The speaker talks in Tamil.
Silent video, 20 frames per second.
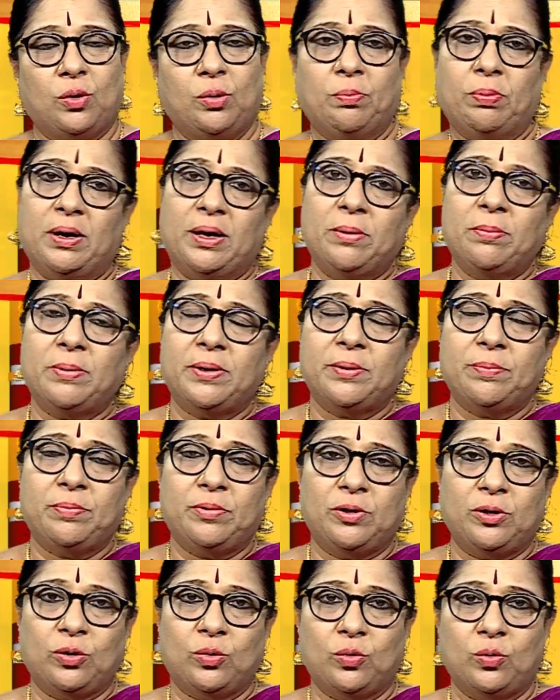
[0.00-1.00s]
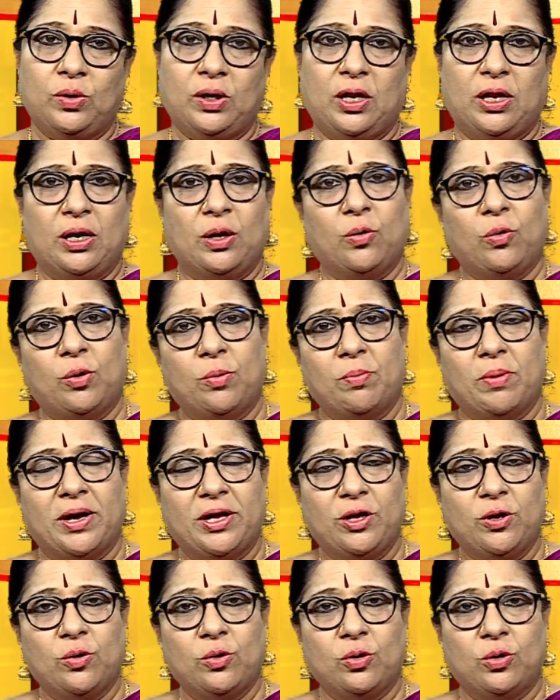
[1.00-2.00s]
ஒரு படபடப்பு இருக்கும் இல்லைன்னா ஒரு
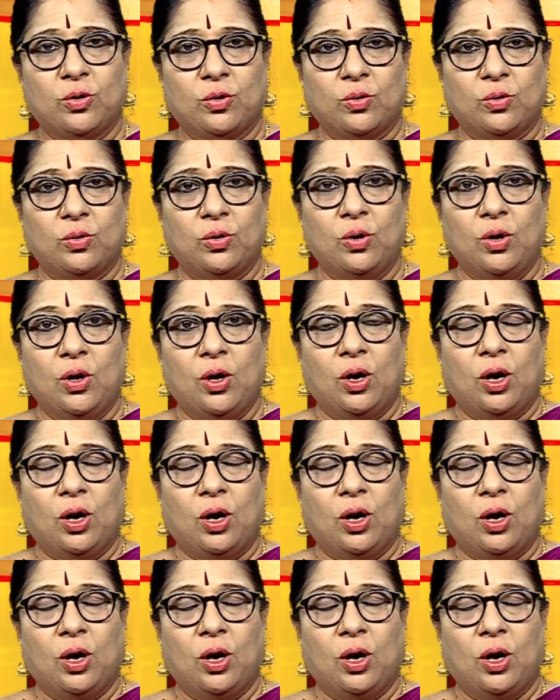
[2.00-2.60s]
பயம் இருக்கும்